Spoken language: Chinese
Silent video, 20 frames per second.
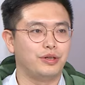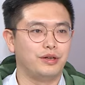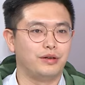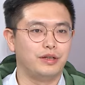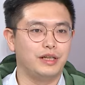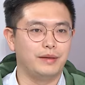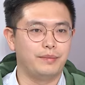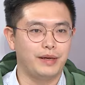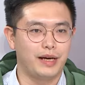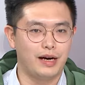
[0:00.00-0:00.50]

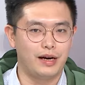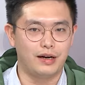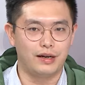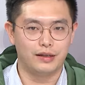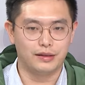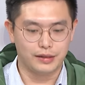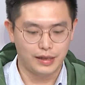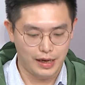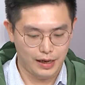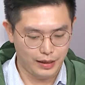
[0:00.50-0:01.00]
有立
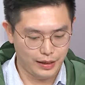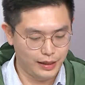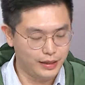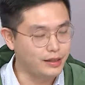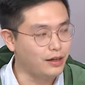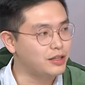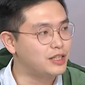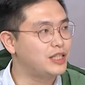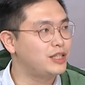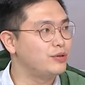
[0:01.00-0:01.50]
标，那
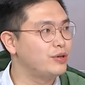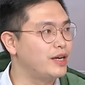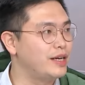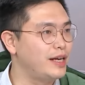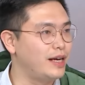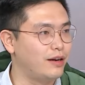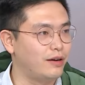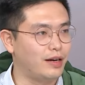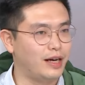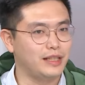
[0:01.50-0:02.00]
依照契
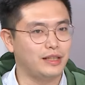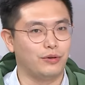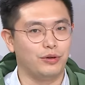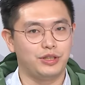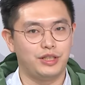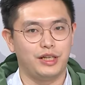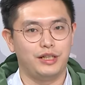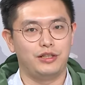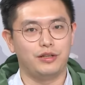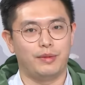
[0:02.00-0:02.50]
约内容来讲，
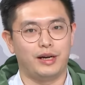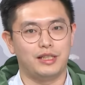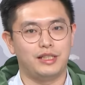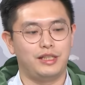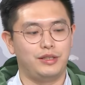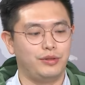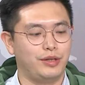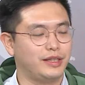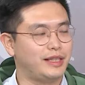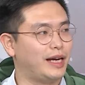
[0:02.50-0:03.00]
我今天就把
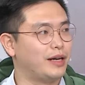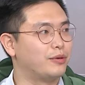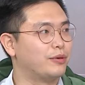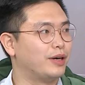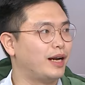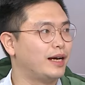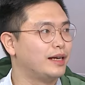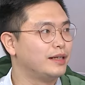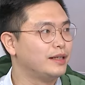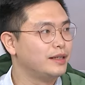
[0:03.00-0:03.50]
契约带
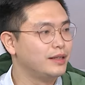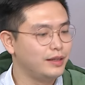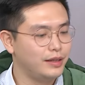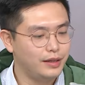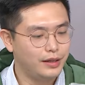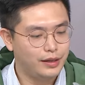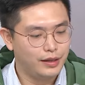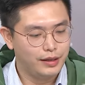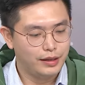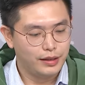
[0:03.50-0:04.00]
过来。嗯。
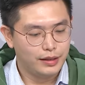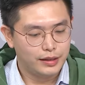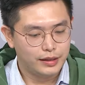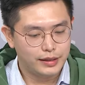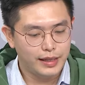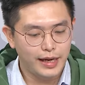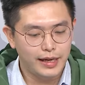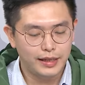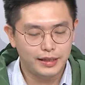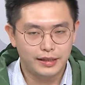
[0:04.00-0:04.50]
金融
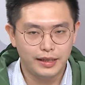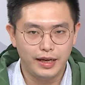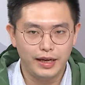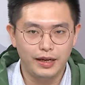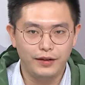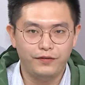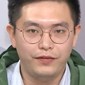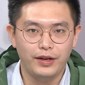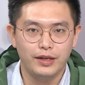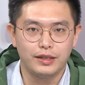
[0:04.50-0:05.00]
东岸商场
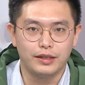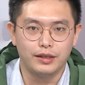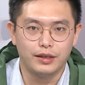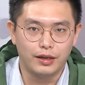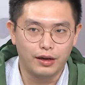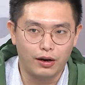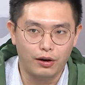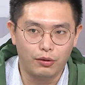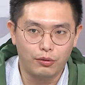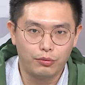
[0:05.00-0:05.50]
合约书
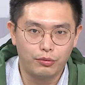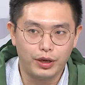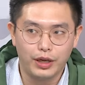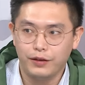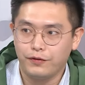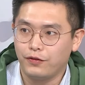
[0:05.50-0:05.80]
曝光，载